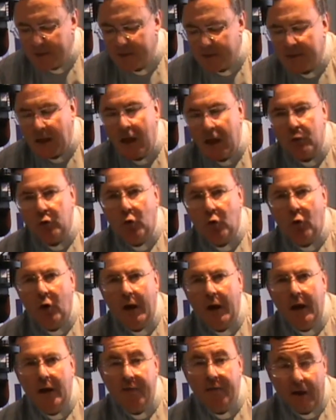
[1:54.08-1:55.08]
stato
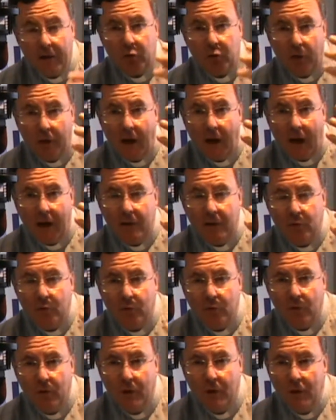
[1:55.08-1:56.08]
elevato in
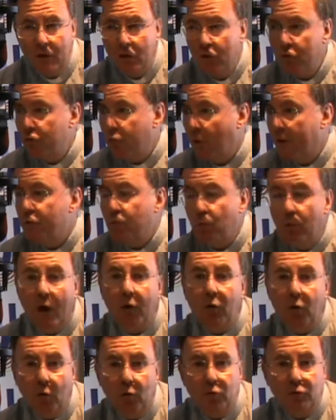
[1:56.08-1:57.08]
alto, cioè sulla
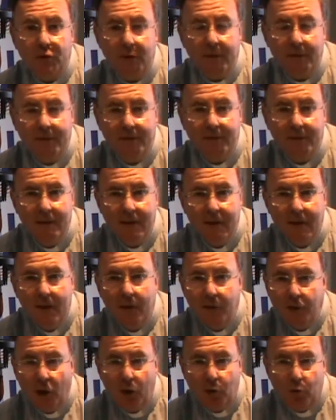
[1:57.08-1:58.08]
croce,
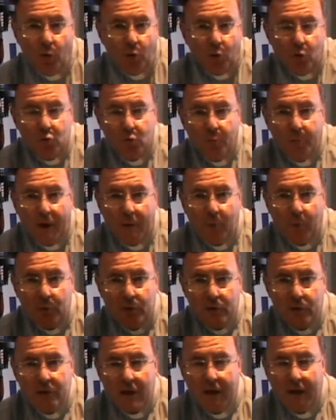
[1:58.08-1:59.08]
nel dono supremo
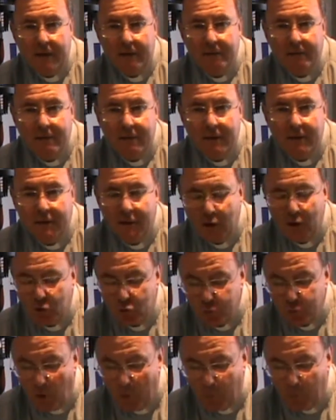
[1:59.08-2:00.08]
di sé, nel
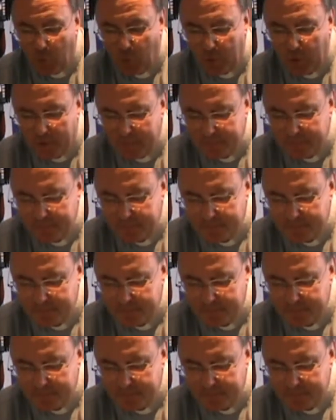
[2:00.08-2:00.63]
suo amore.